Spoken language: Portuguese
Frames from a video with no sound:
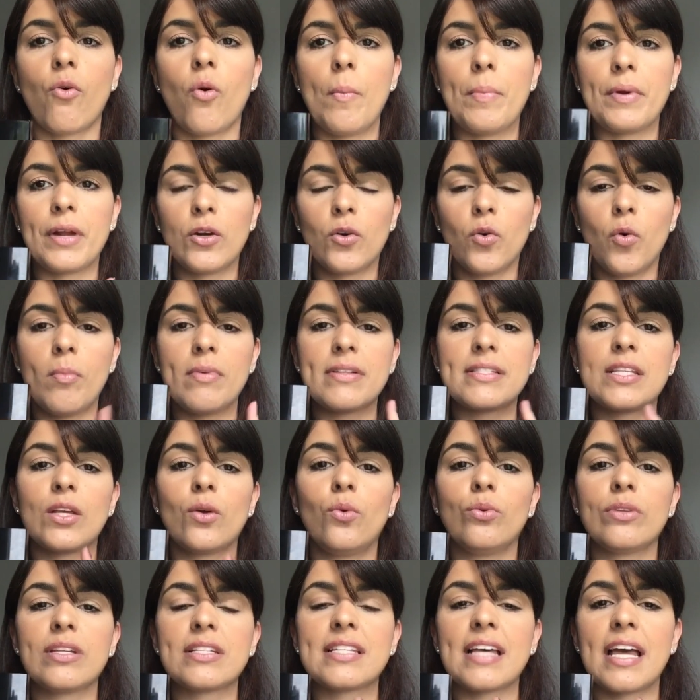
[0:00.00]
Comprando uma
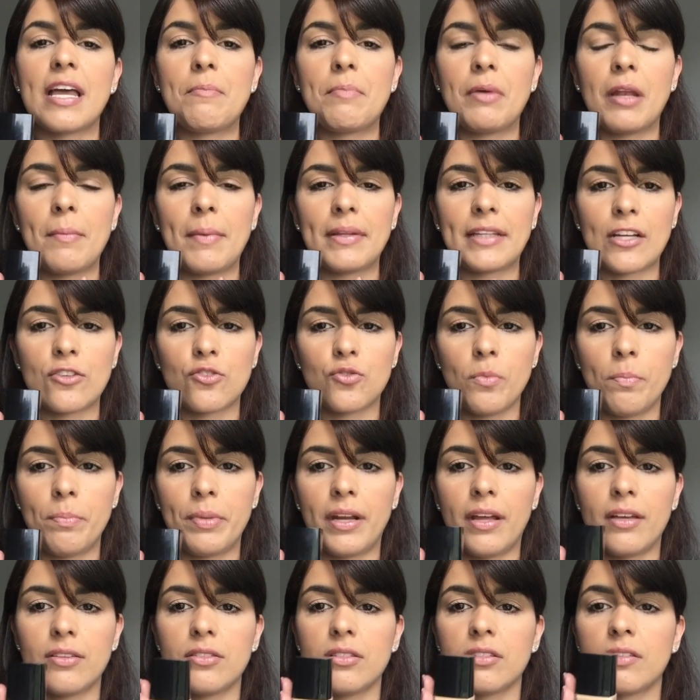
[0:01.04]
segunda saía pela metade do
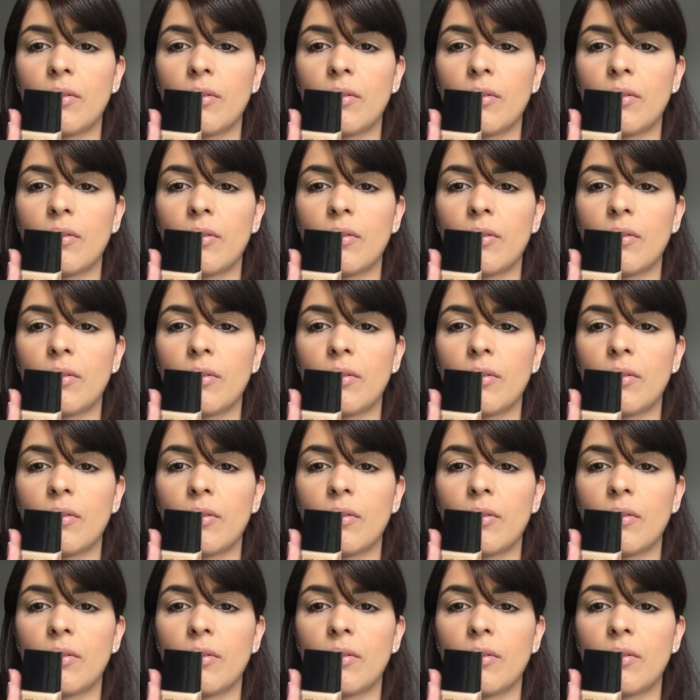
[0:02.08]
preço.